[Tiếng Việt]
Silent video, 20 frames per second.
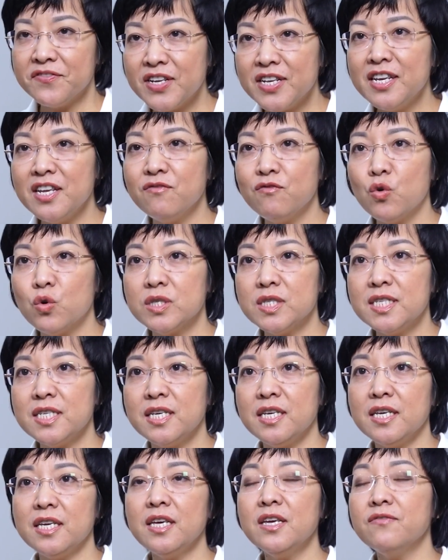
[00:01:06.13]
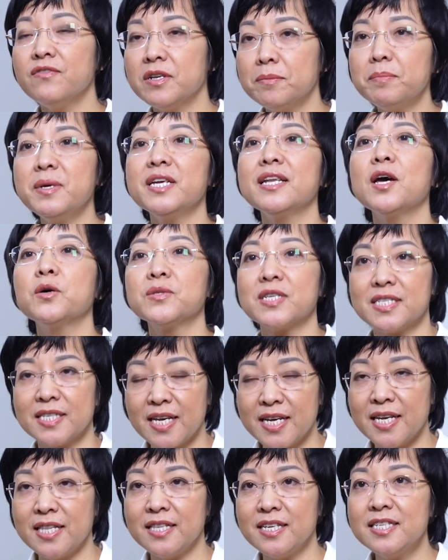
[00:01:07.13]
Vân thì vốn dĩ vẫn bị đau dạ
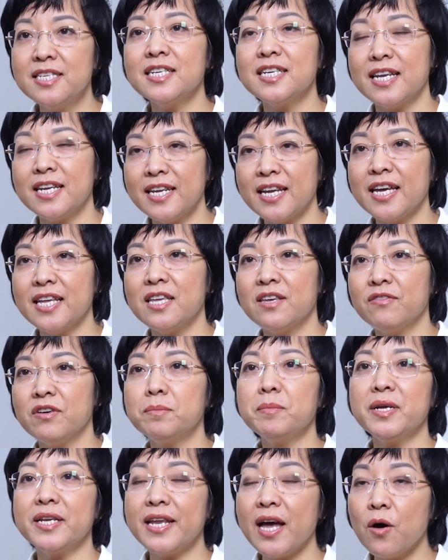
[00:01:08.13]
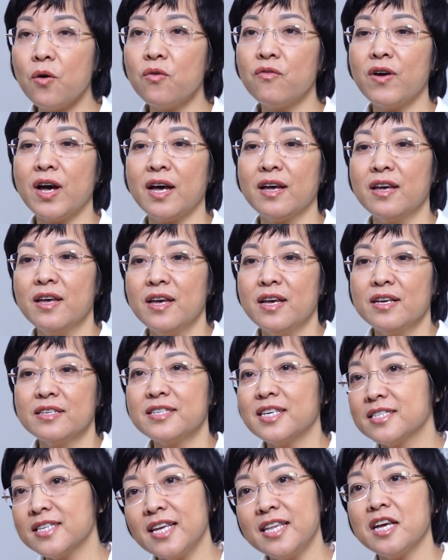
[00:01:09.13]
dày, từ trước đến nay thì vẫn bị đau, và
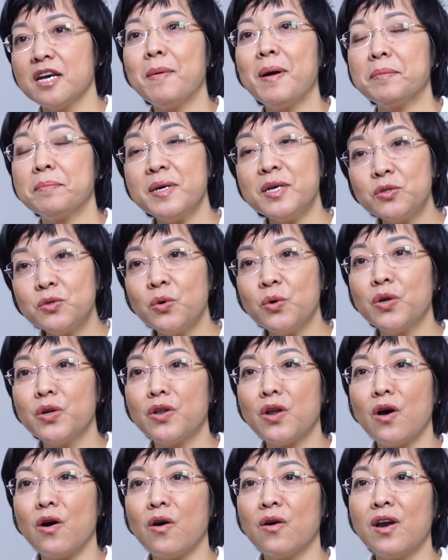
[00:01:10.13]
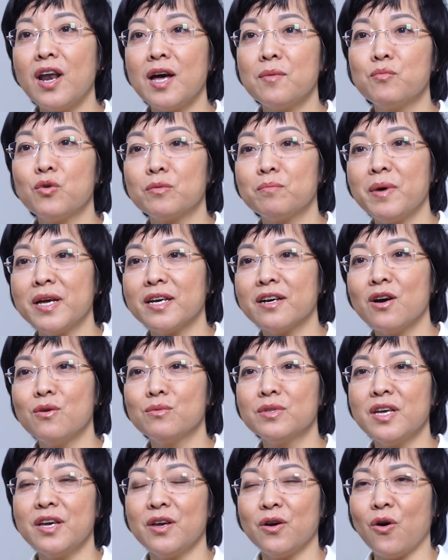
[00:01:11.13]
dạ dày thì các bạn biết rồi, nó là một bệnh
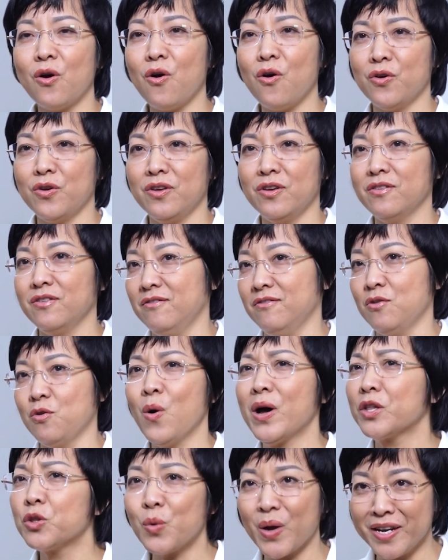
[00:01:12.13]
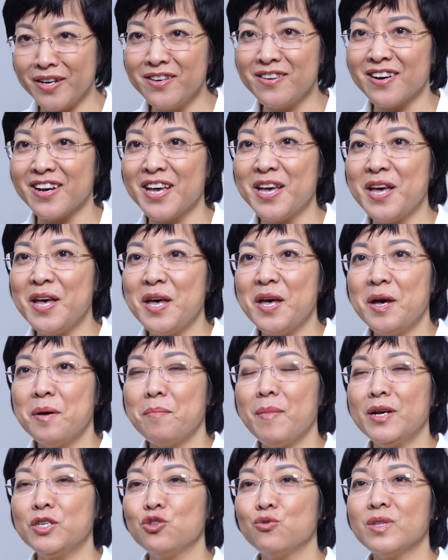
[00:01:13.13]
không thể khỏi hoàn toàn được
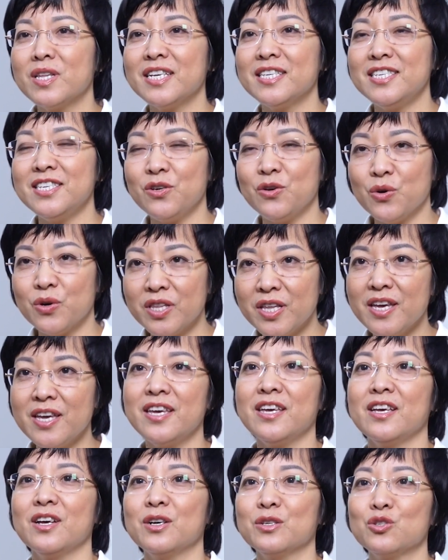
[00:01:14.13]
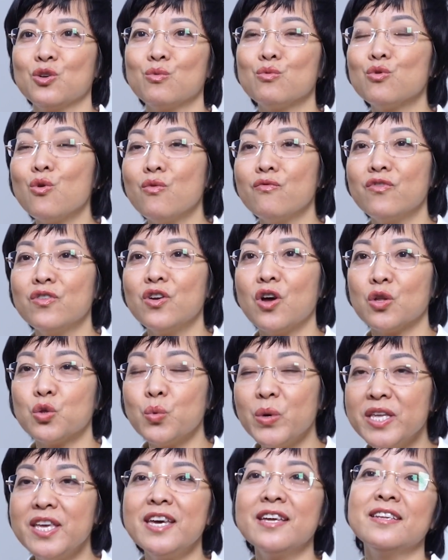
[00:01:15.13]
mà chúng ta chỉ có thể sống cùng với nó.
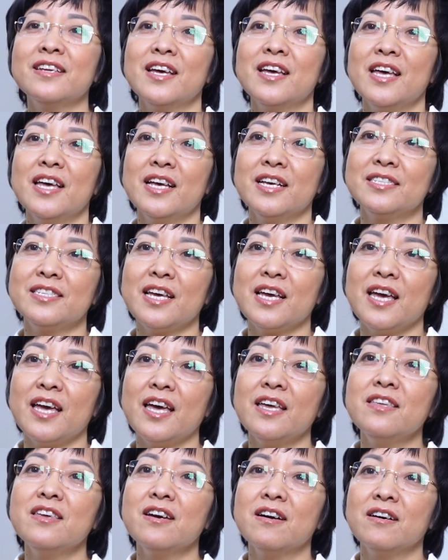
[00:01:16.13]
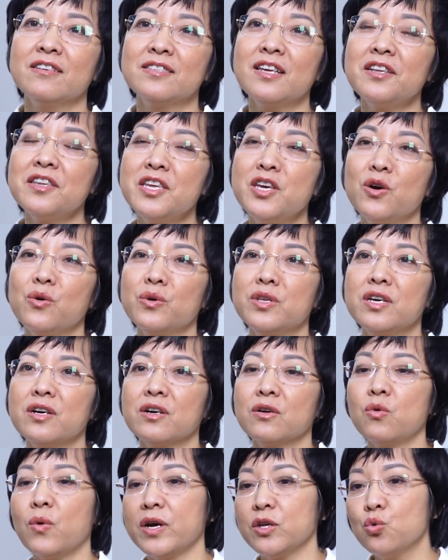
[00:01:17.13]
Tuy nhiên sẽ nhờ rất nhiều
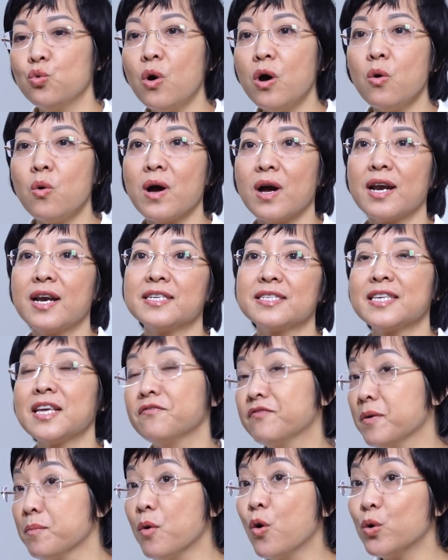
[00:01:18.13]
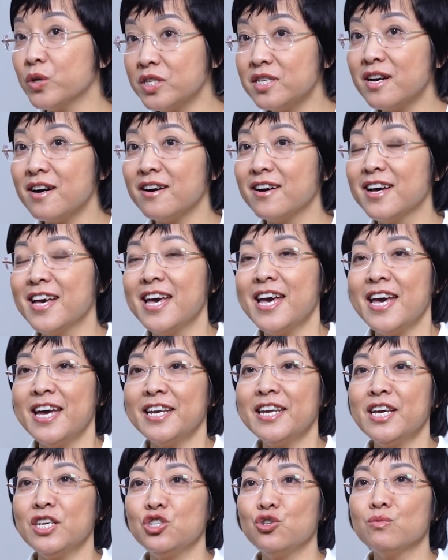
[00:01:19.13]
những loại thuốc hoặc là sản phẩm hỗ trợ
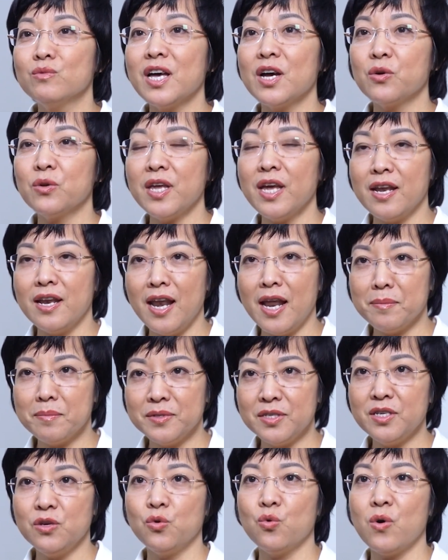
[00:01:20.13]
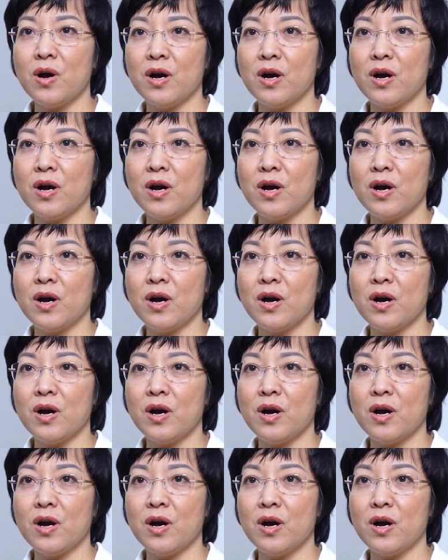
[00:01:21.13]
để chúng ta có thể làm dịu